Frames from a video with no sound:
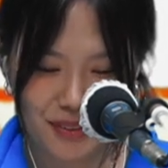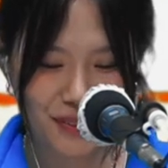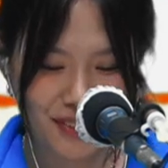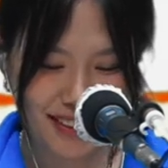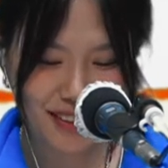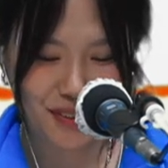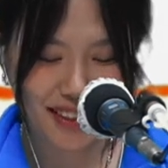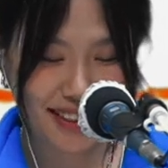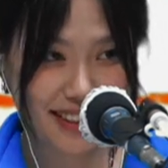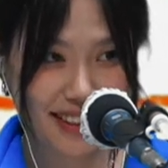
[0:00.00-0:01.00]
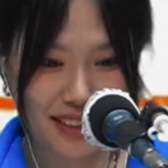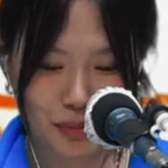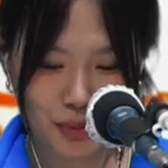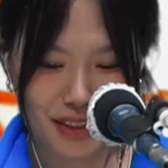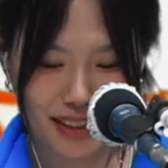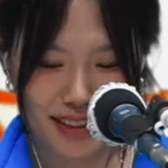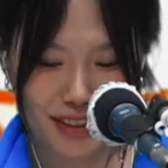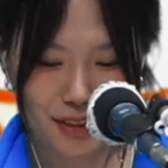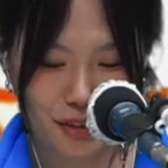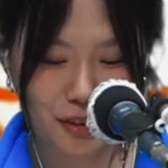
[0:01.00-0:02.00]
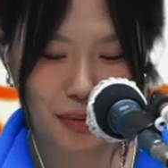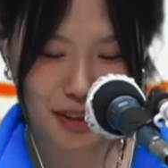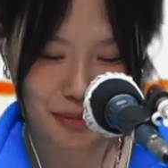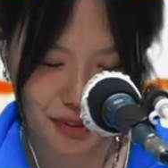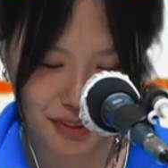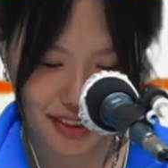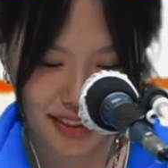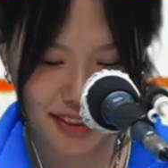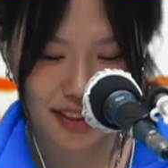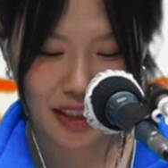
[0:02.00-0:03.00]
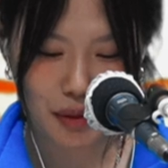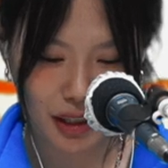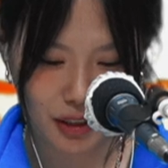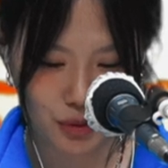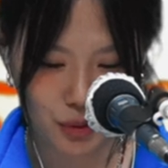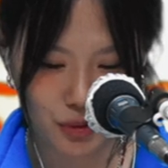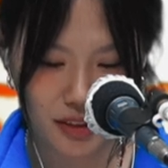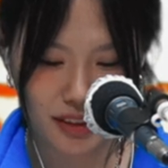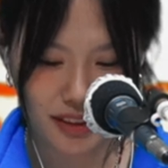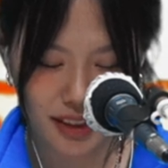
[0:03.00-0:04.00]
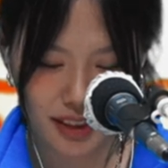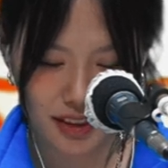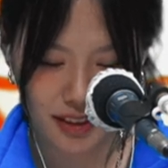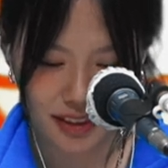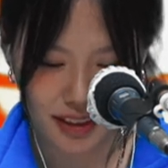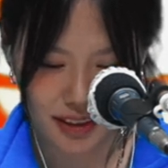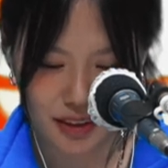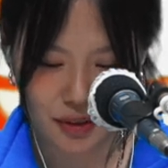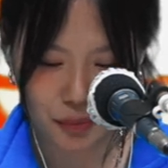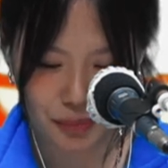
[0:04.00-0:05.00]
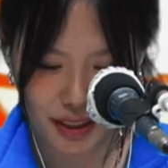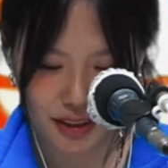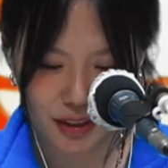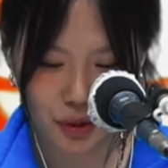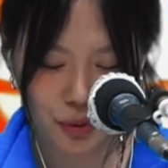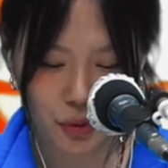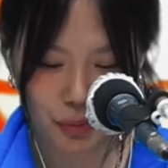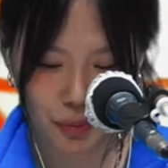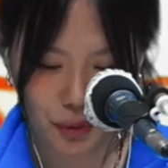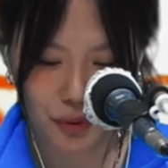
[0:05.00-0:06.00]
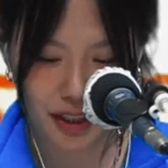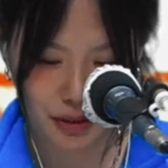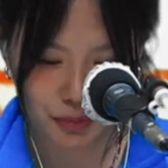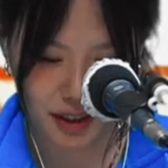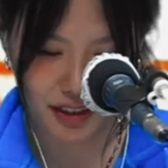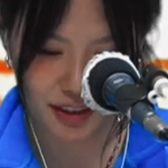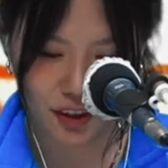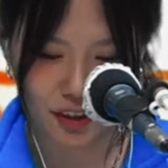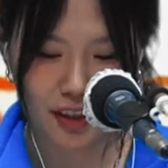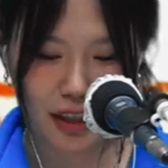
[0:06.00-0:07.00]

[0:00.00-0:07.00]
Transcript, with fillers: 오늘 노래들의 제목이 궁금하신 분들은 방송 후 스테이션 Z 홈페이지 선곡표 게시판에서